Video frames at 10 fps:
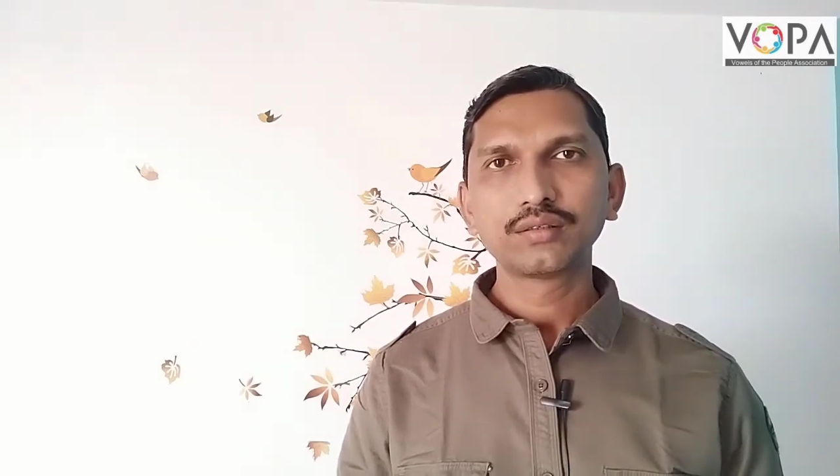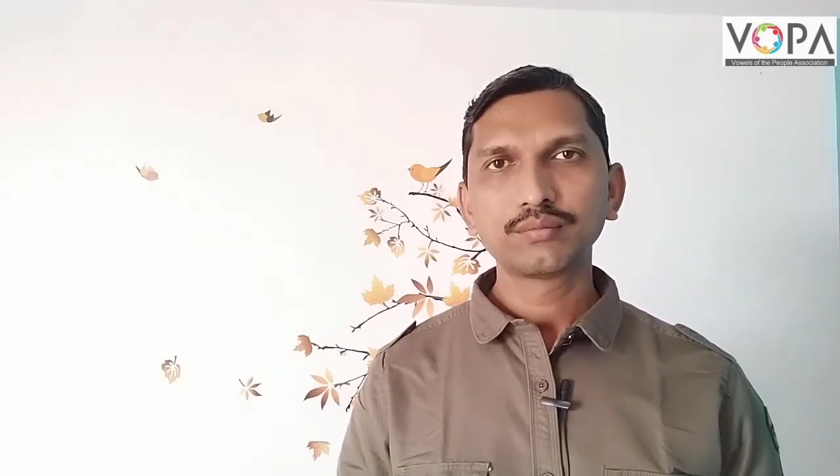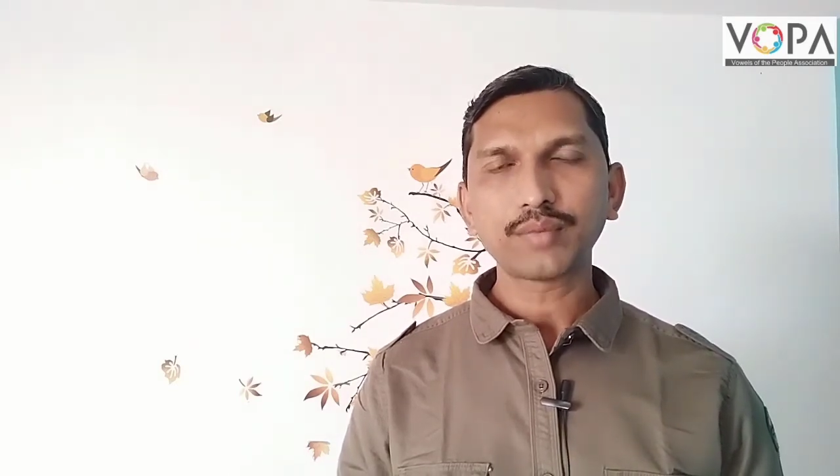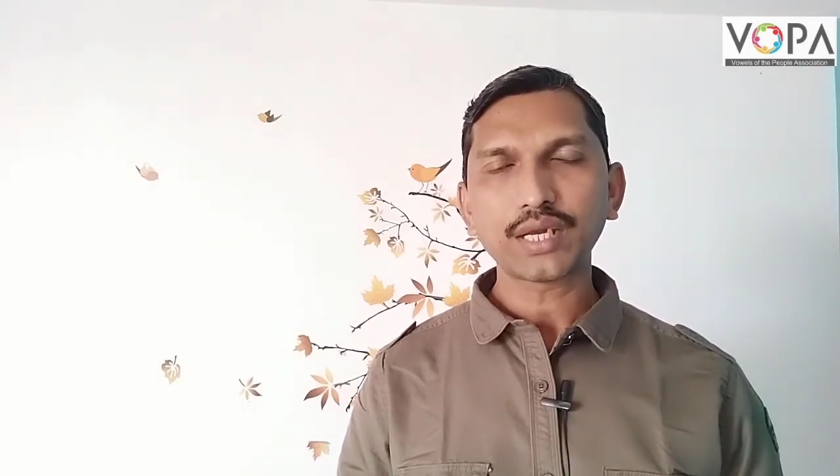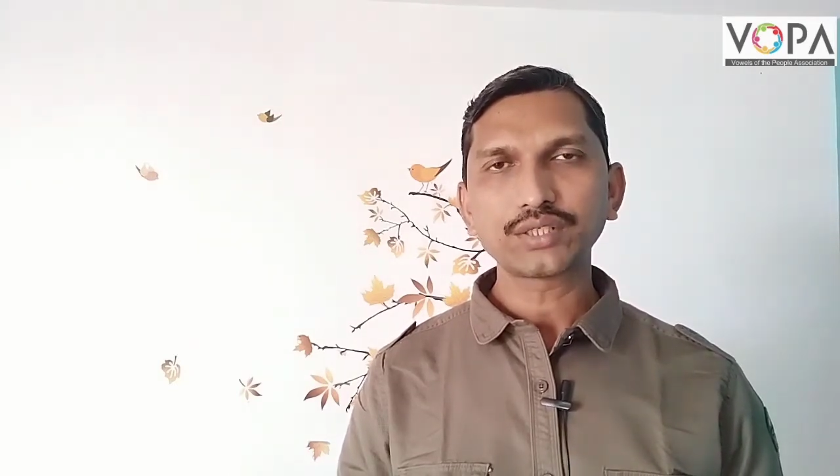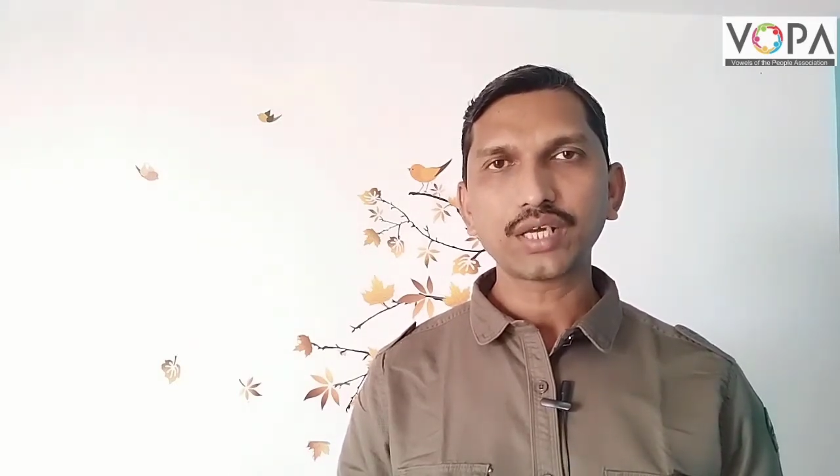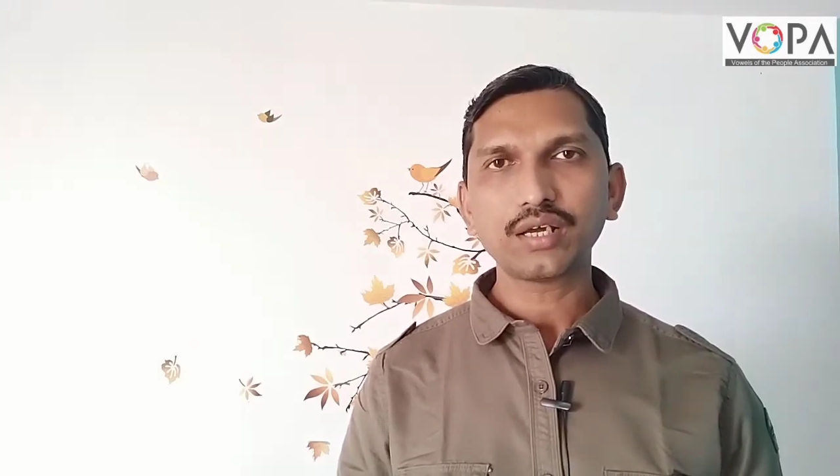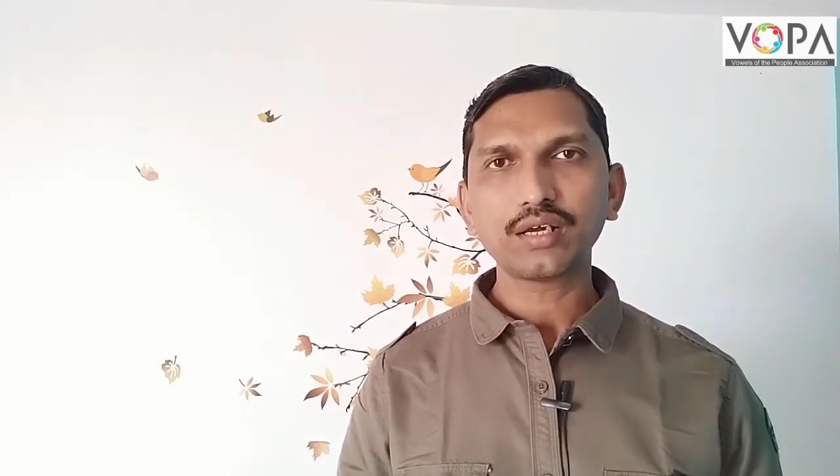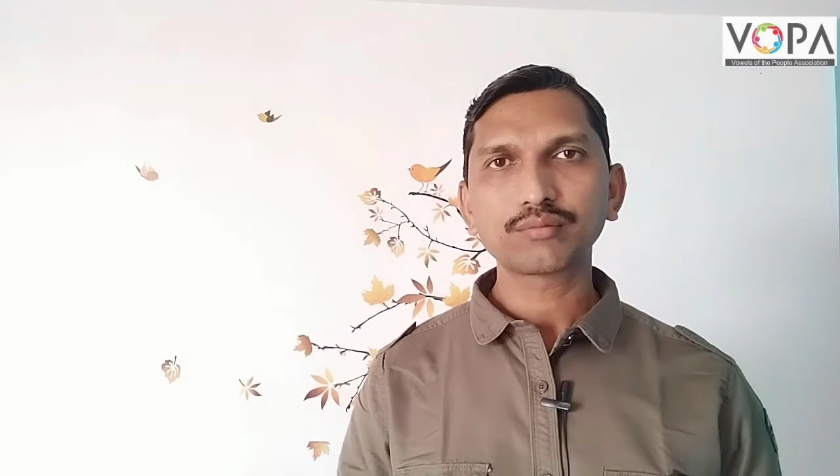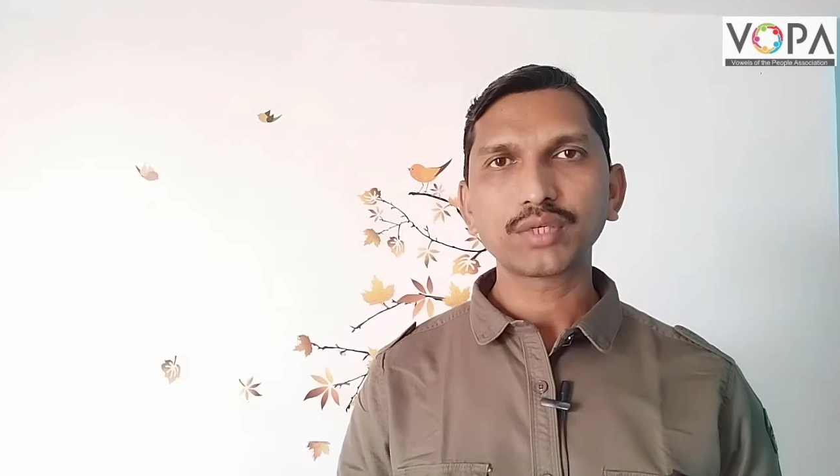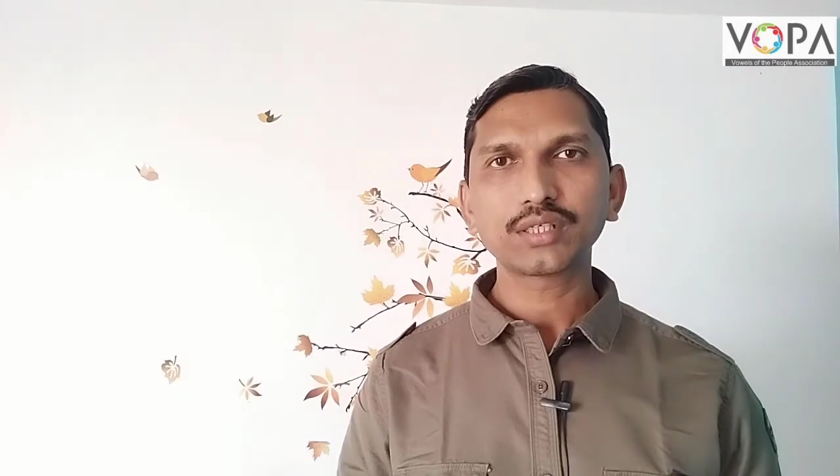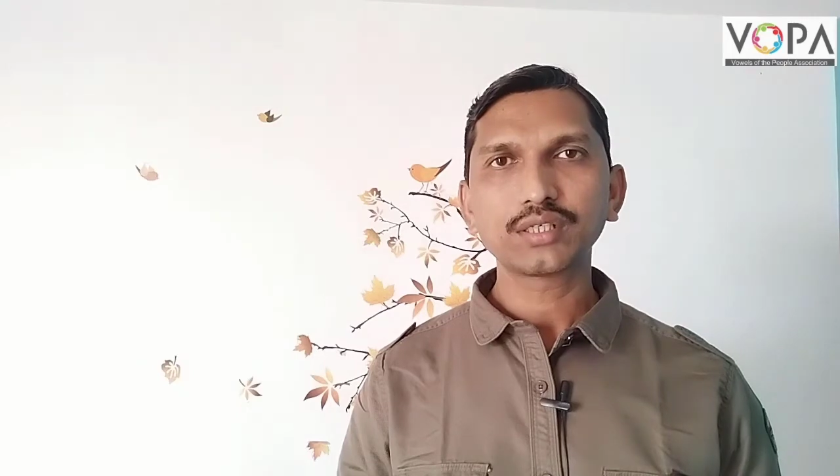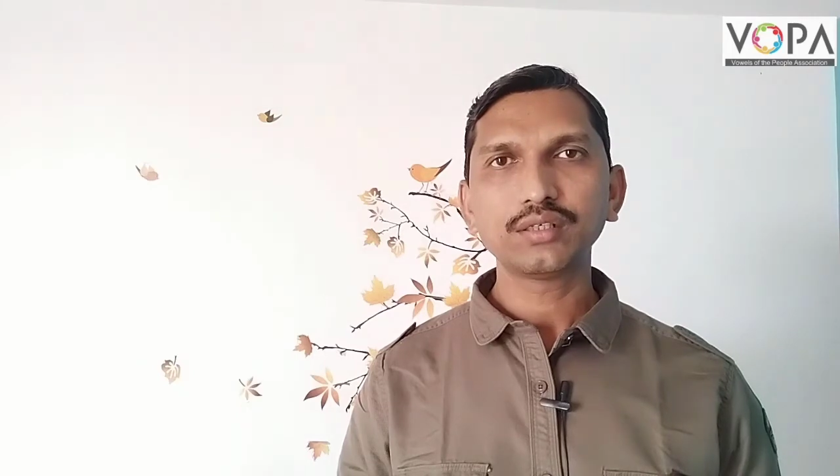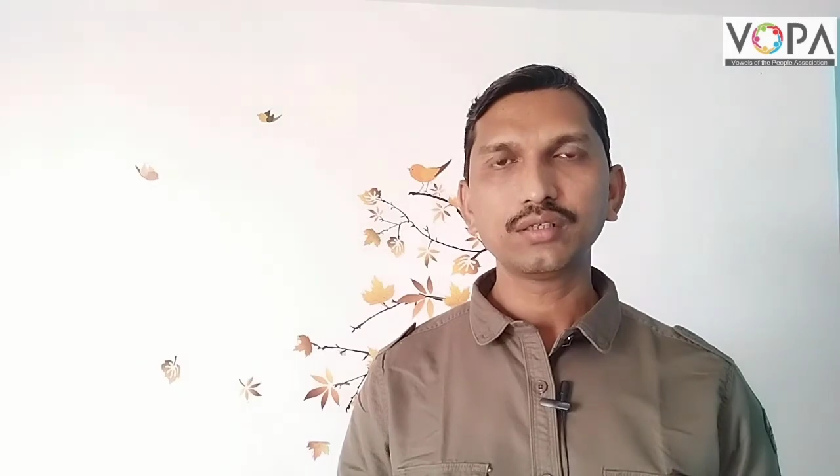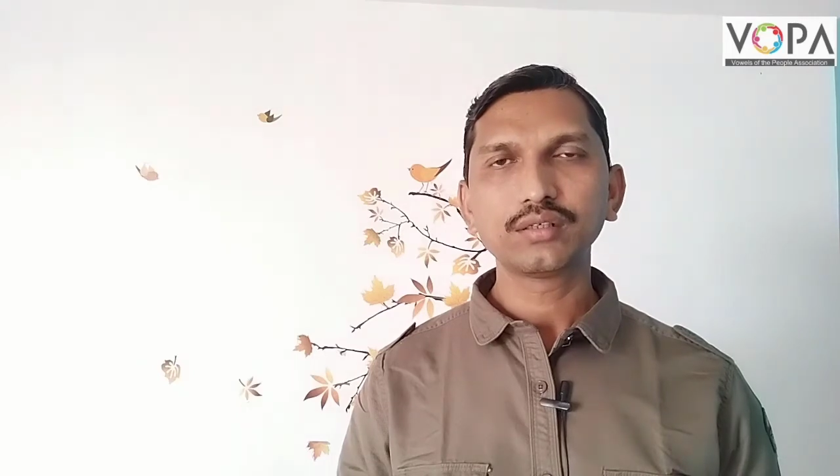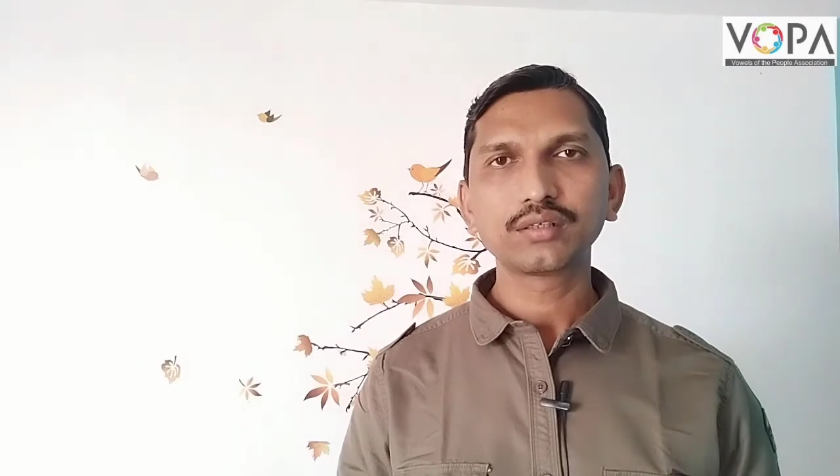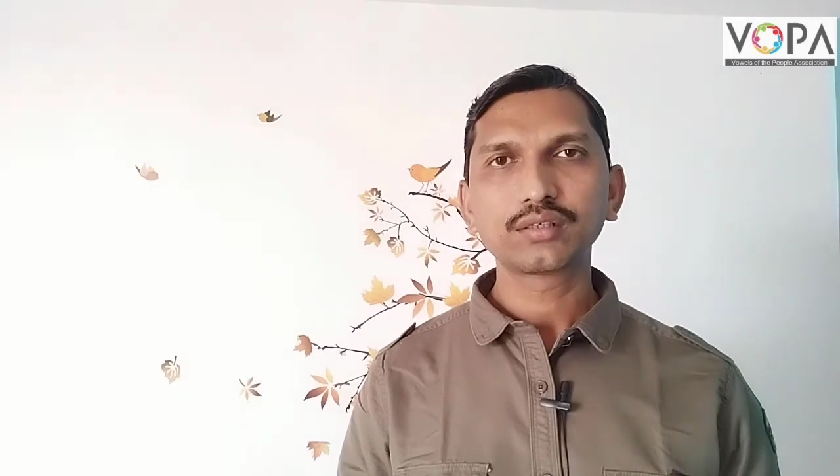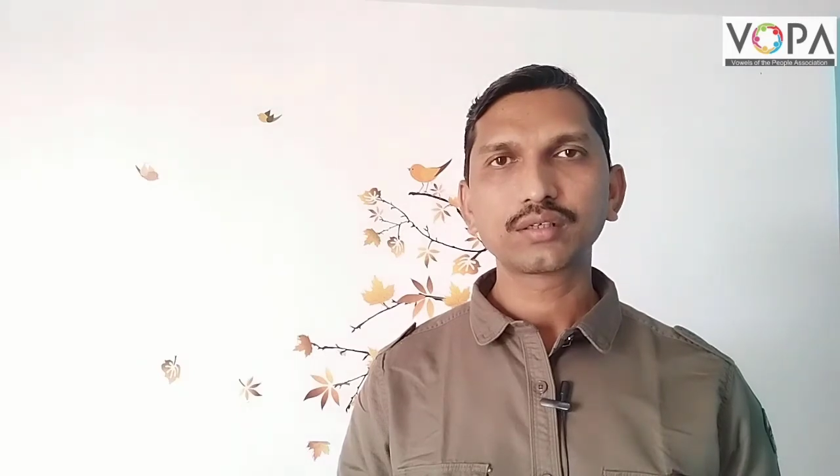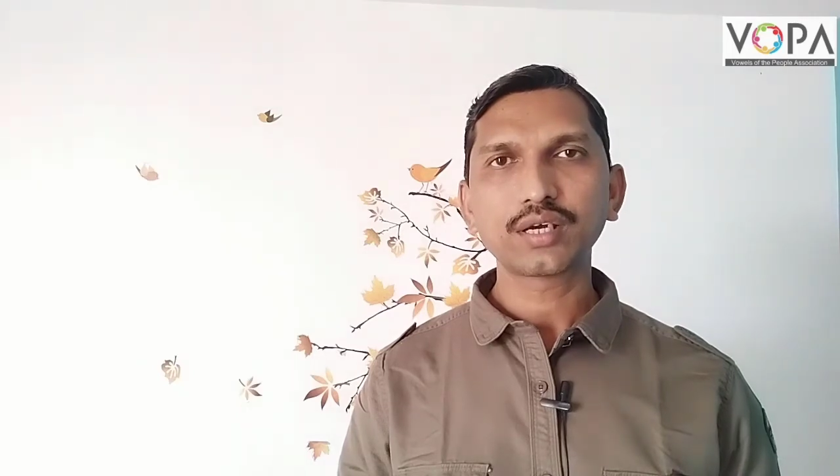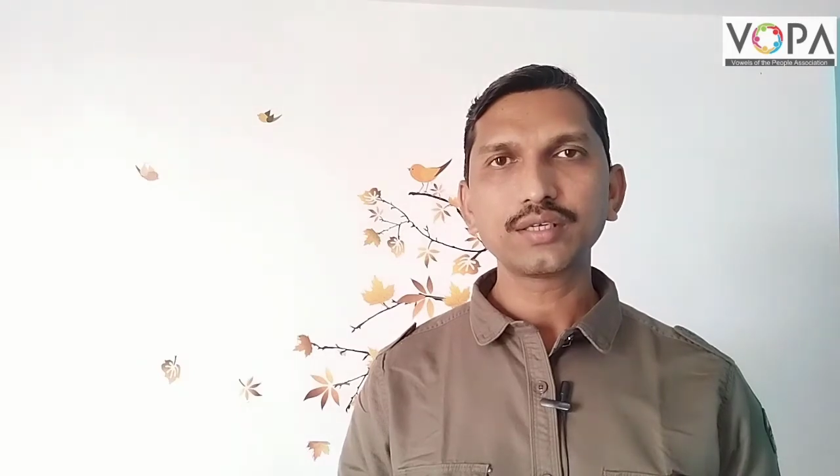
बादशाह अकबर की कई